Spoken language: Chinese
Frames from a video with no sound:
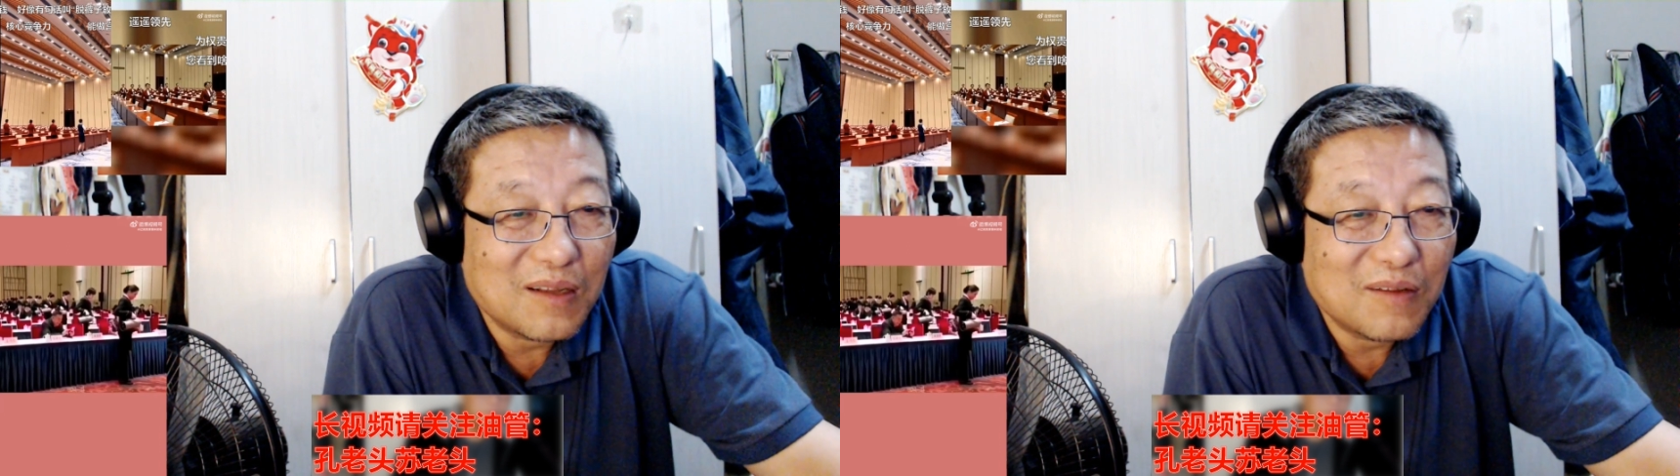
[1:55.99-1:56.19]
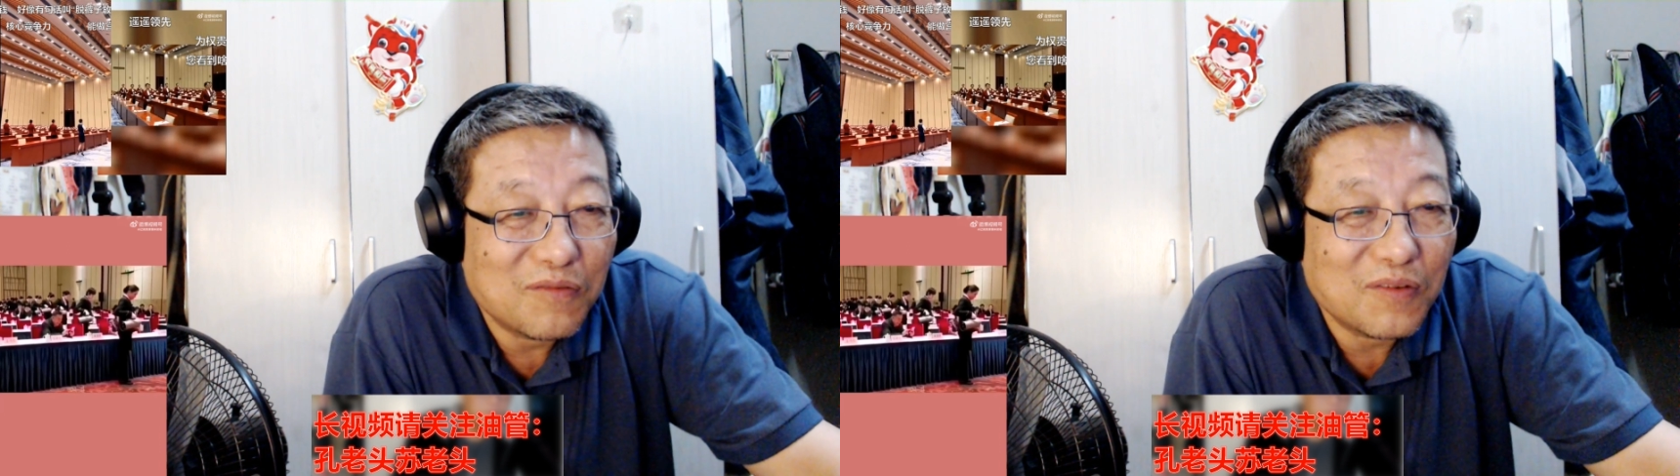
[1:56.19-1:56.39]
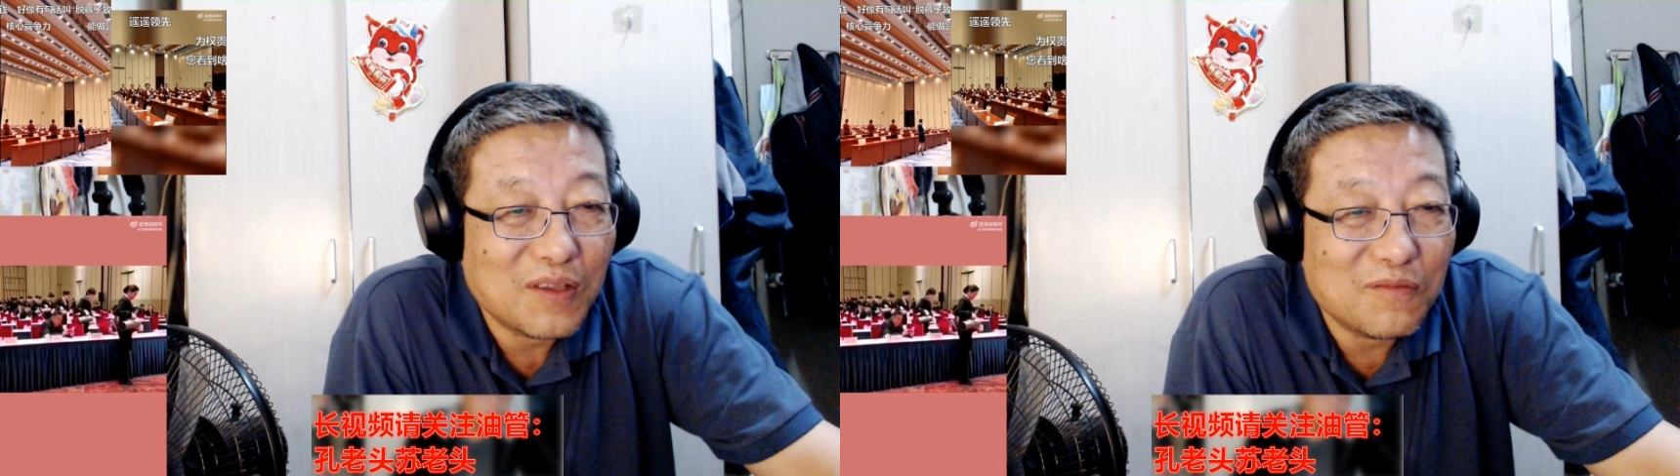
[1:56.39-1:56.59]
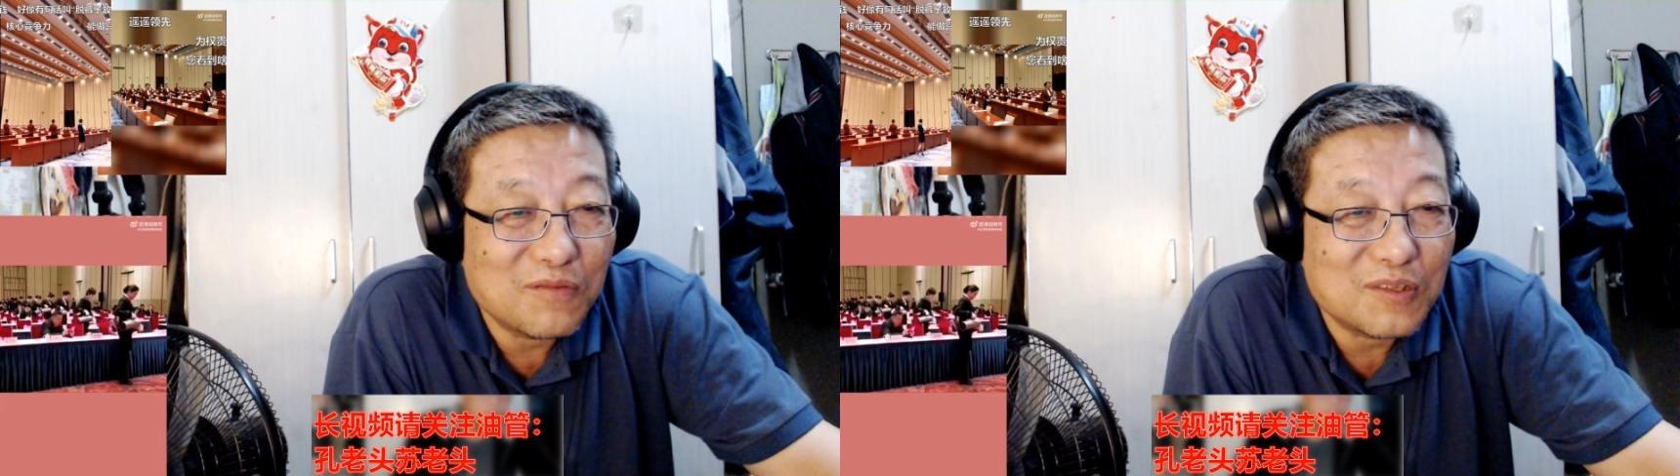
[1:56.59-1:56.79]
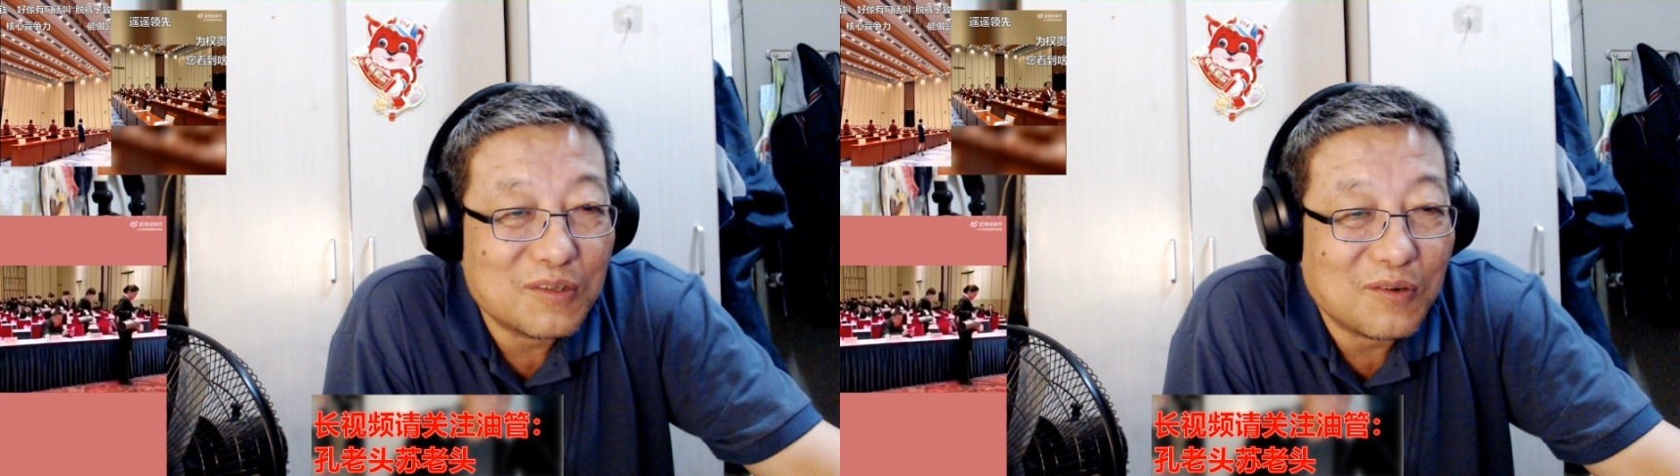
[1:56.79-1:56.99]
非物
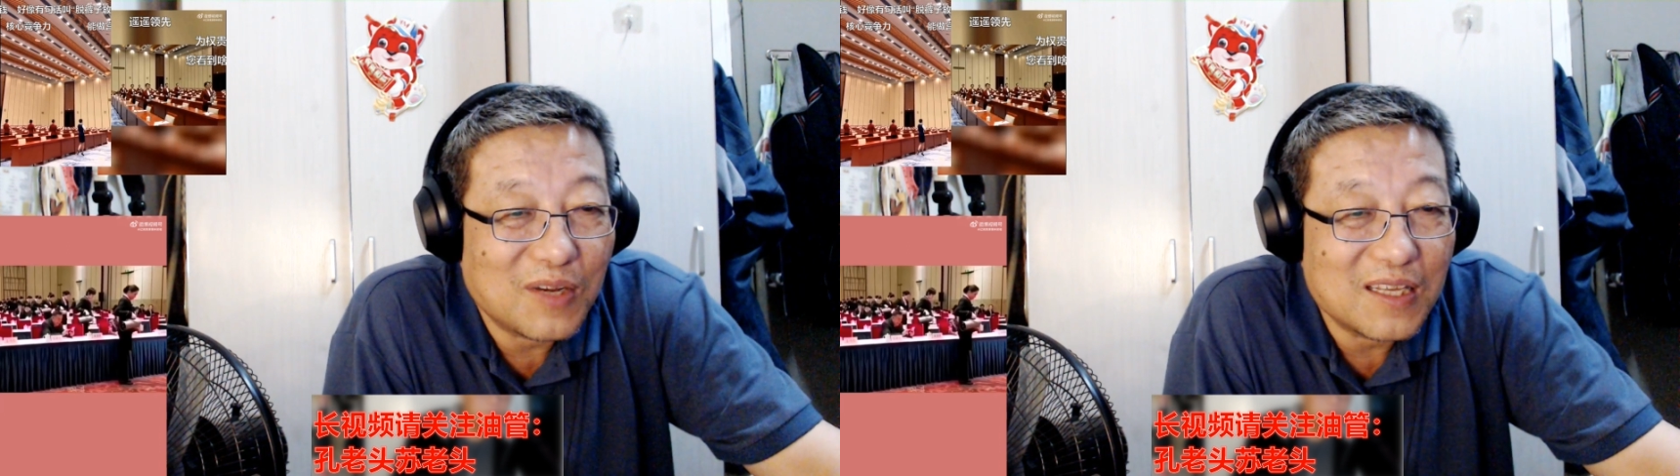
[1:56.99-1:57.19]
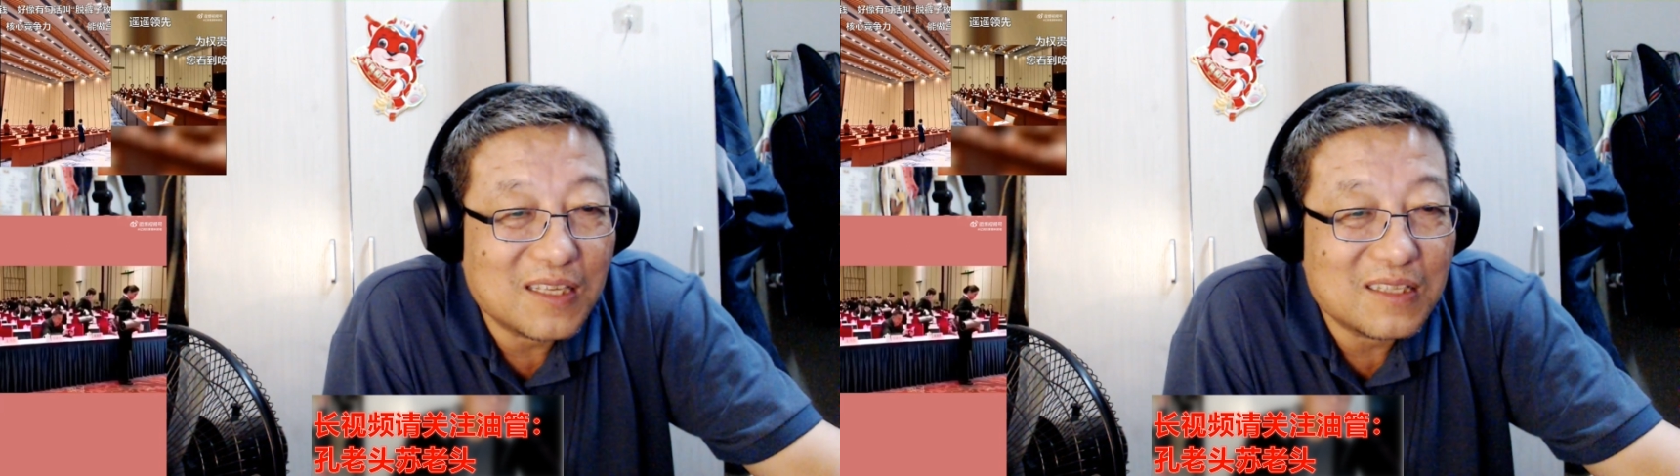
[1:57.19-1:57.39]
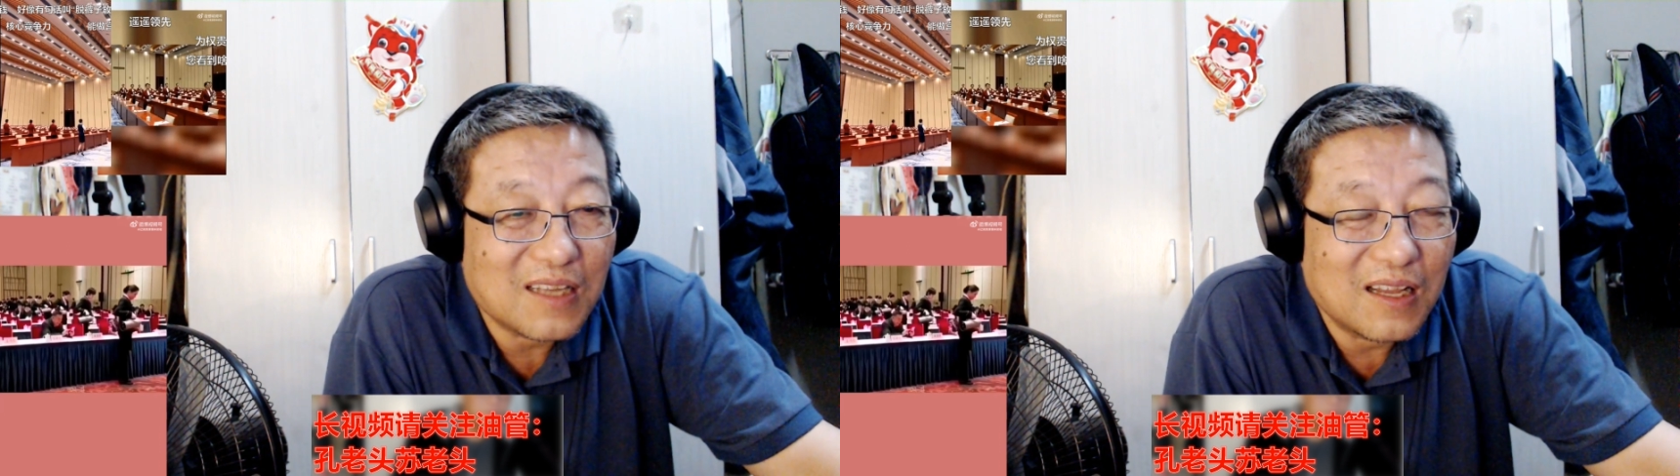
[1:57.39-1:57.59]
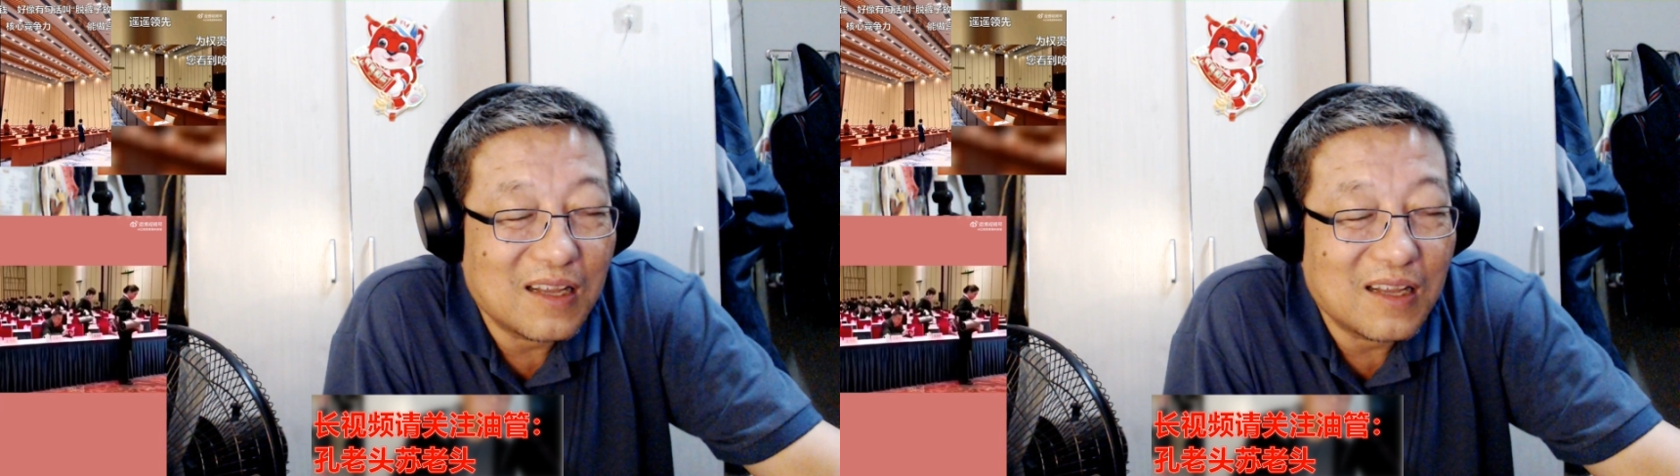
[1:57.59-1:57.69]
质化遗产